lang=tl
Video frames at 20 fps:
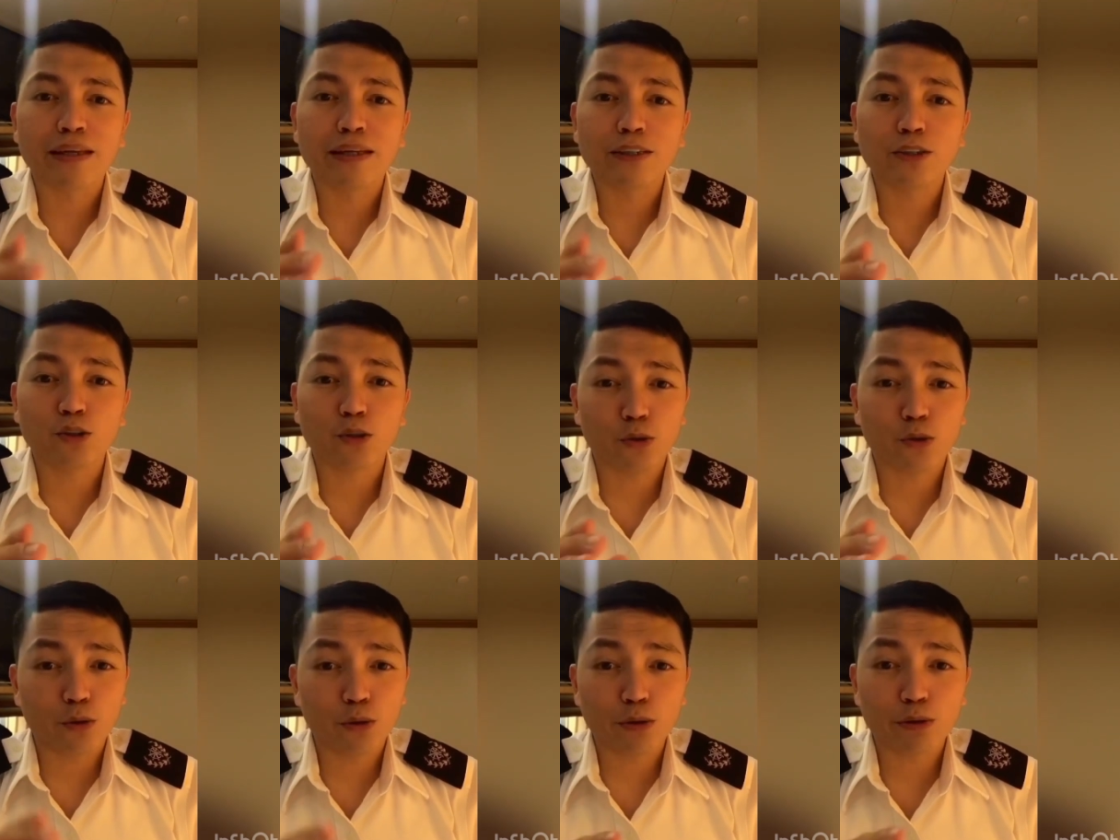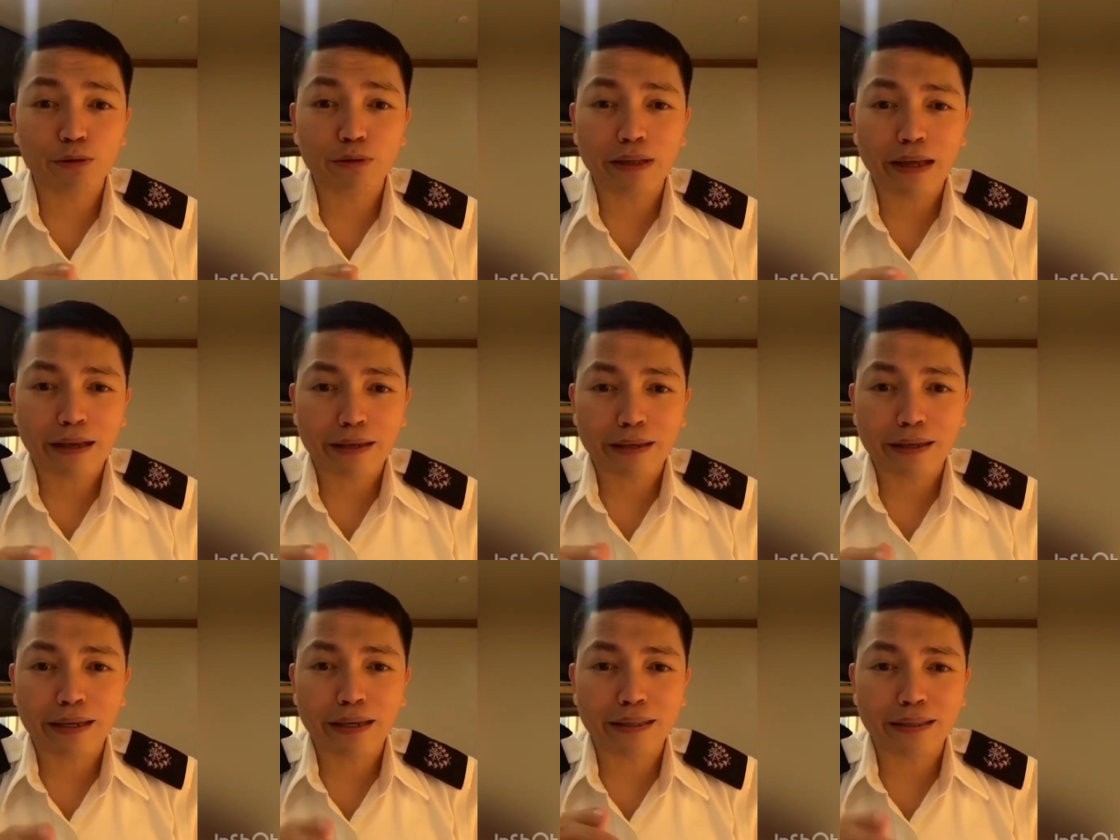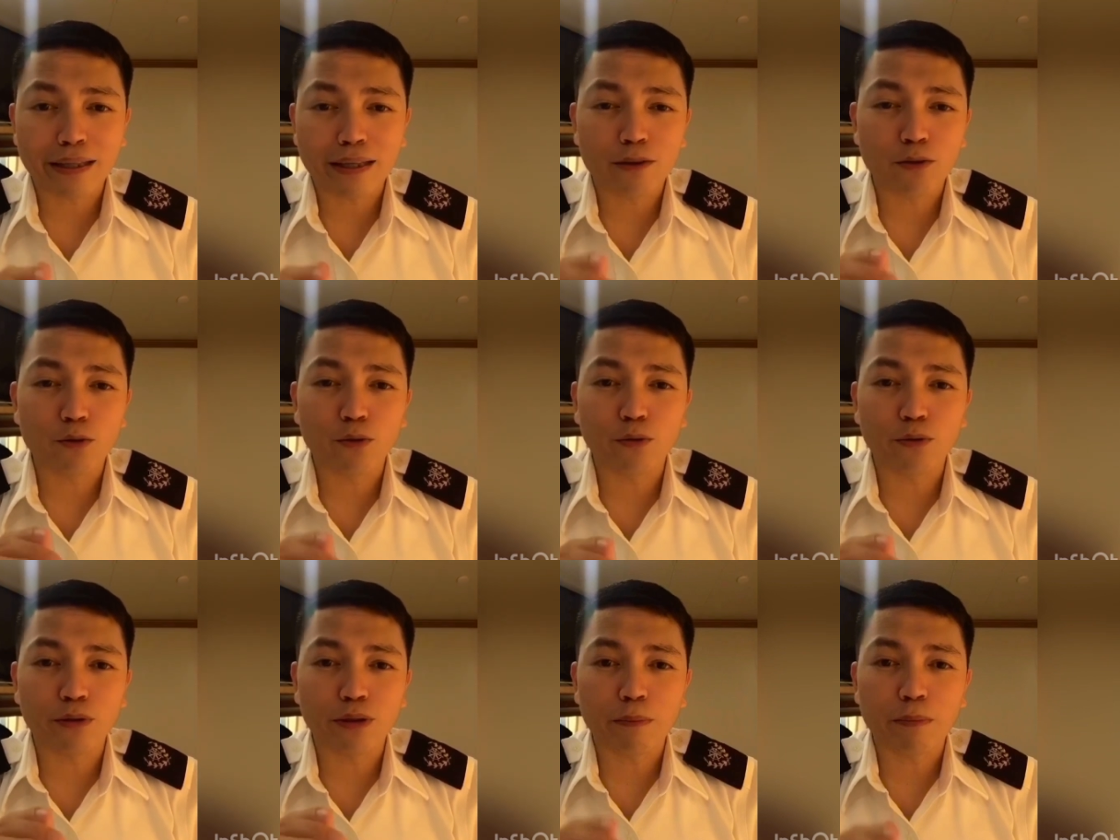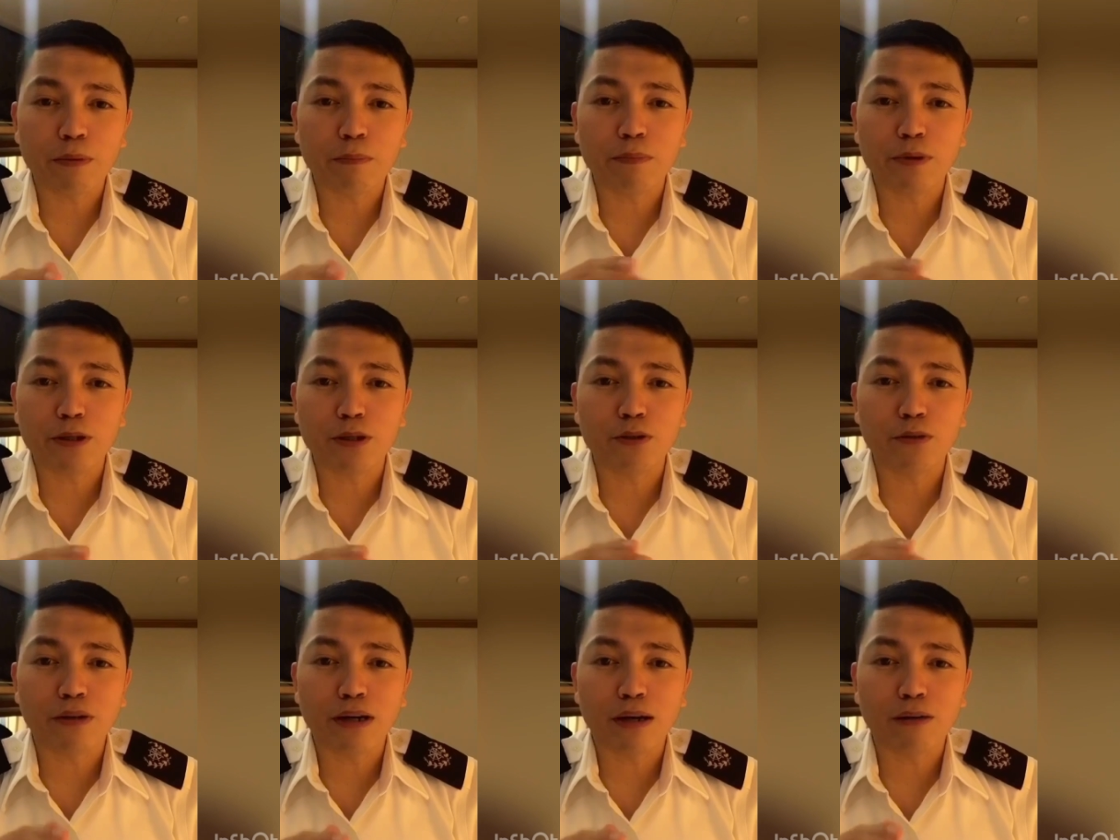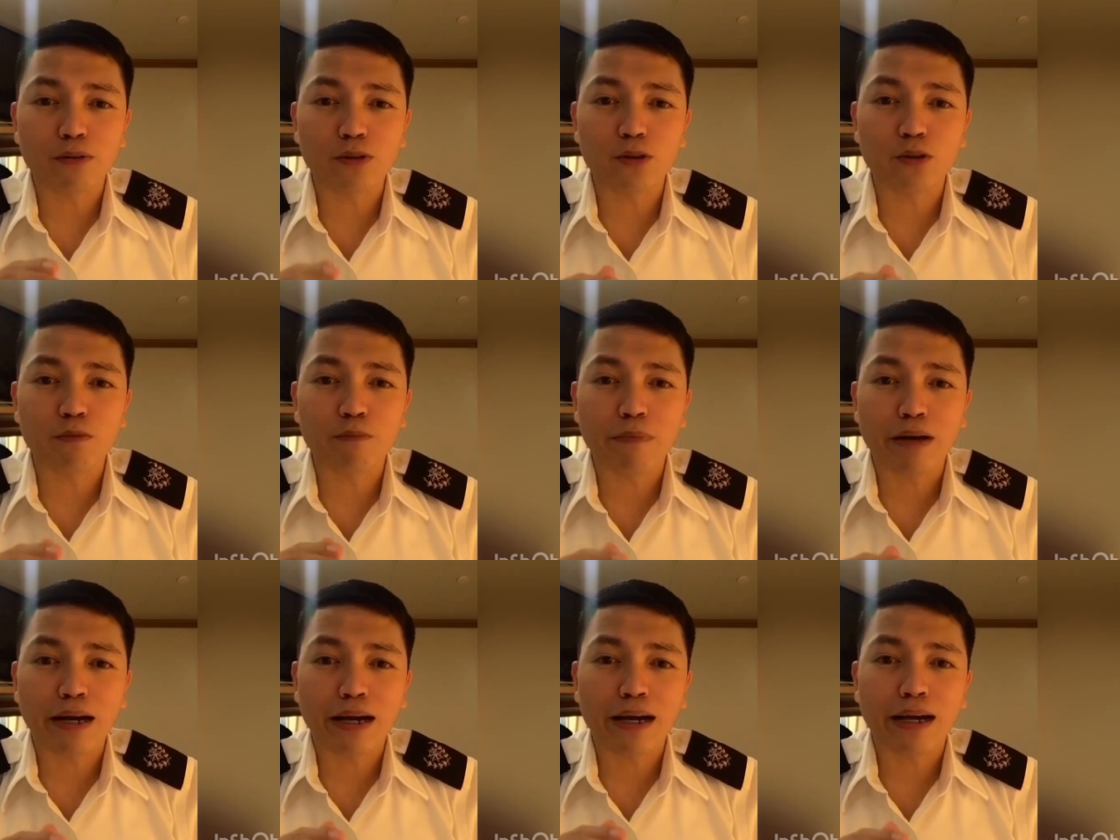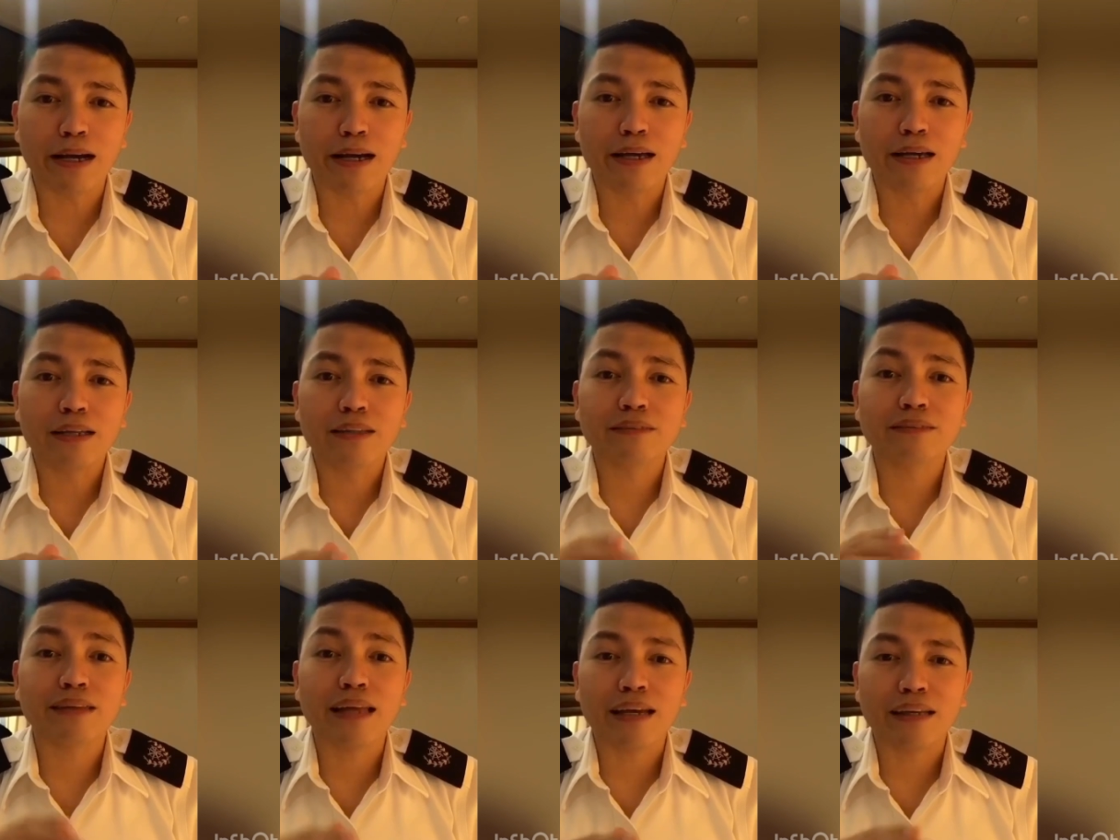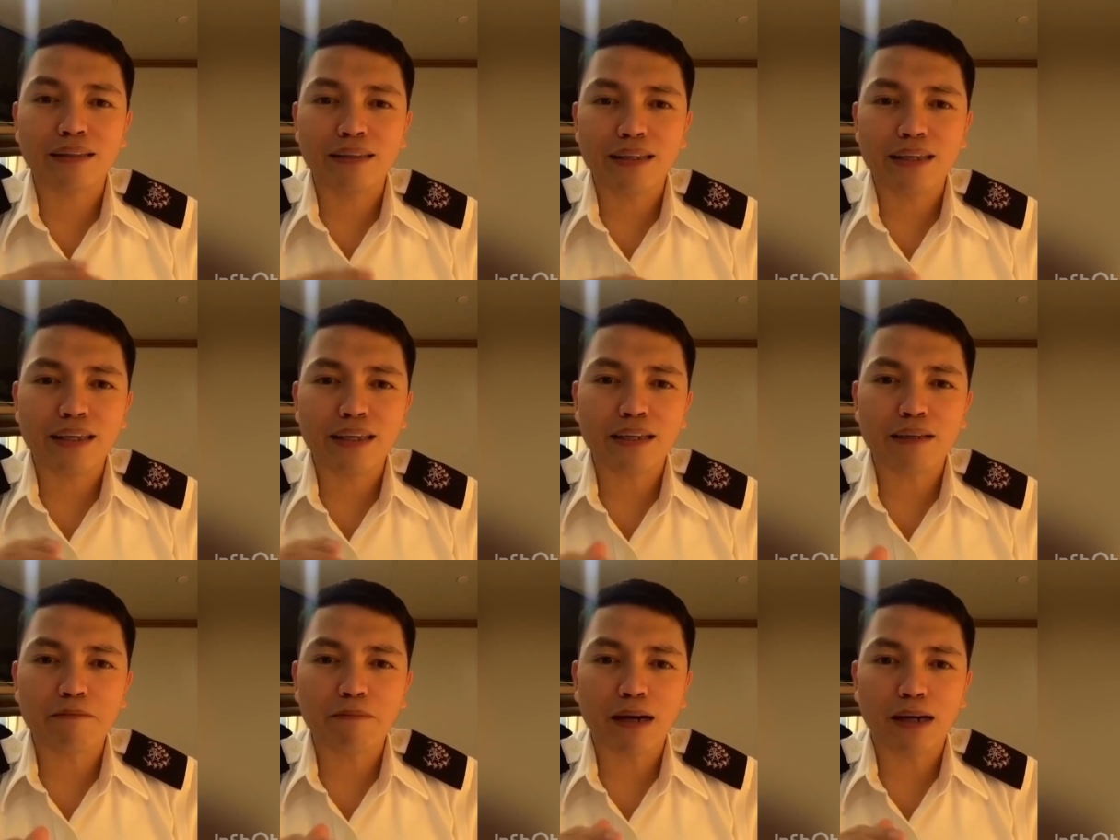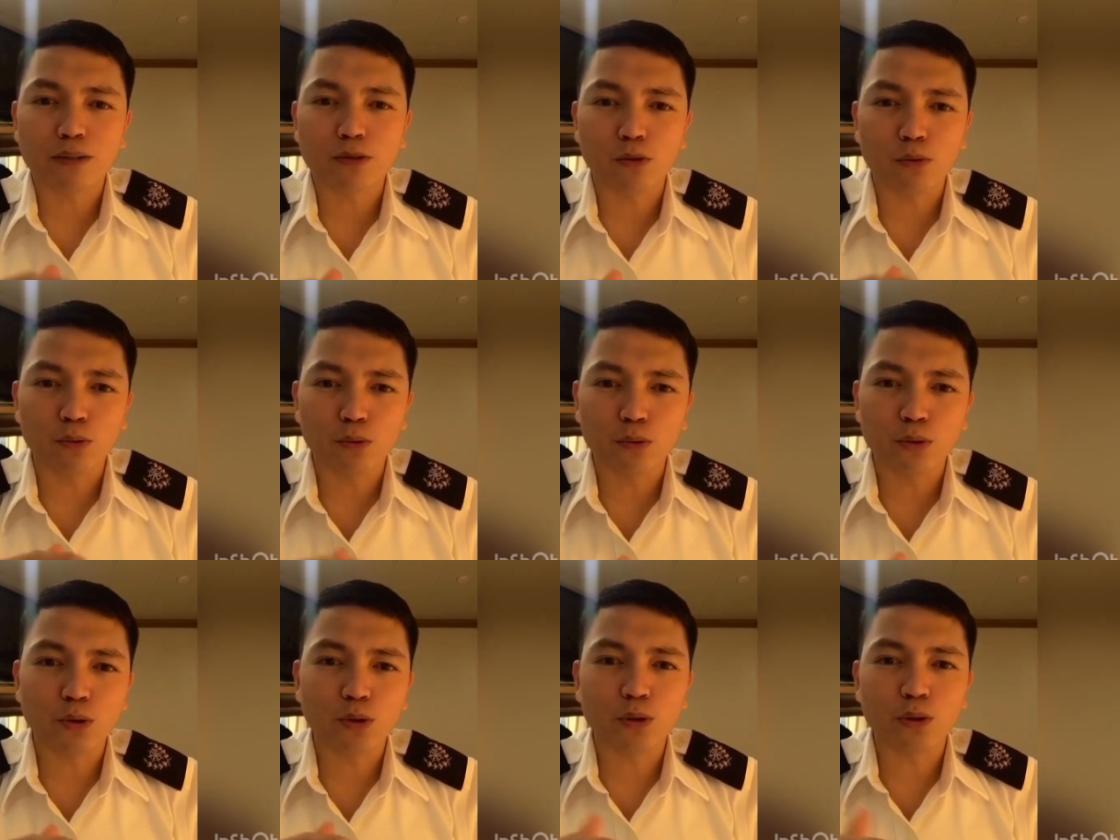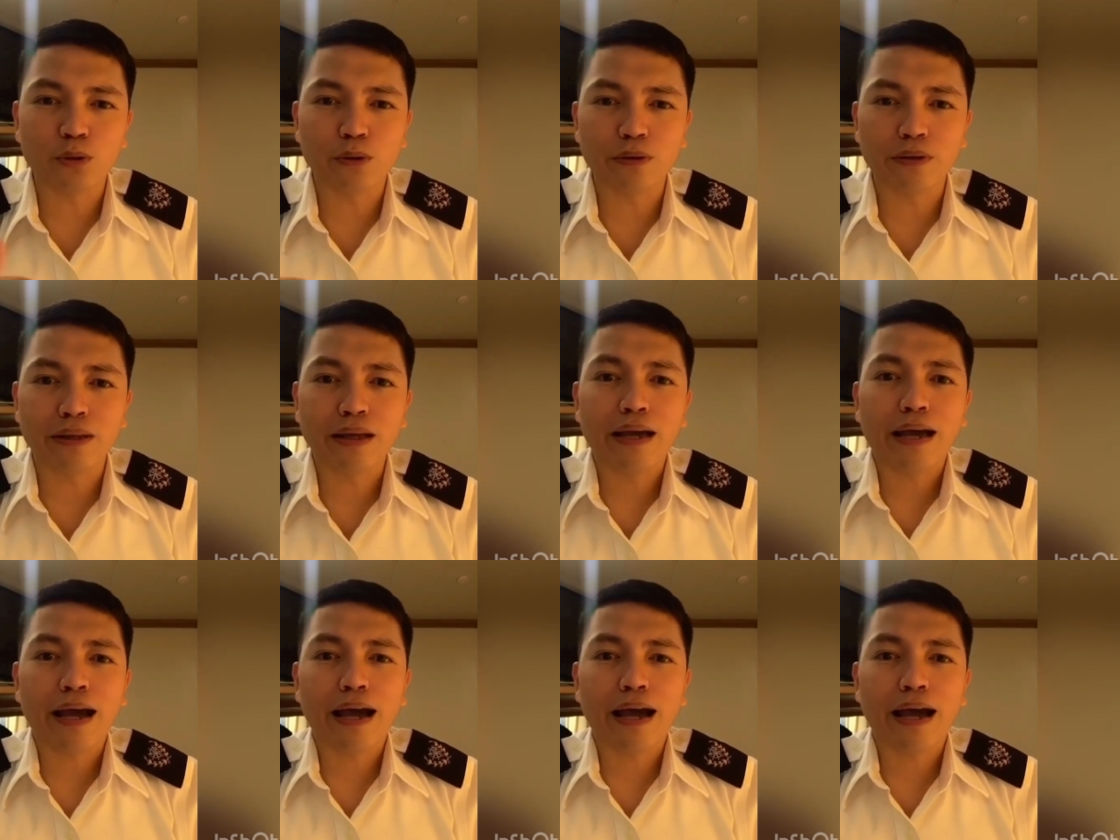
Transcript: So, doon ko nakikita, doon ko napipigure out yung mga technique, mga solution,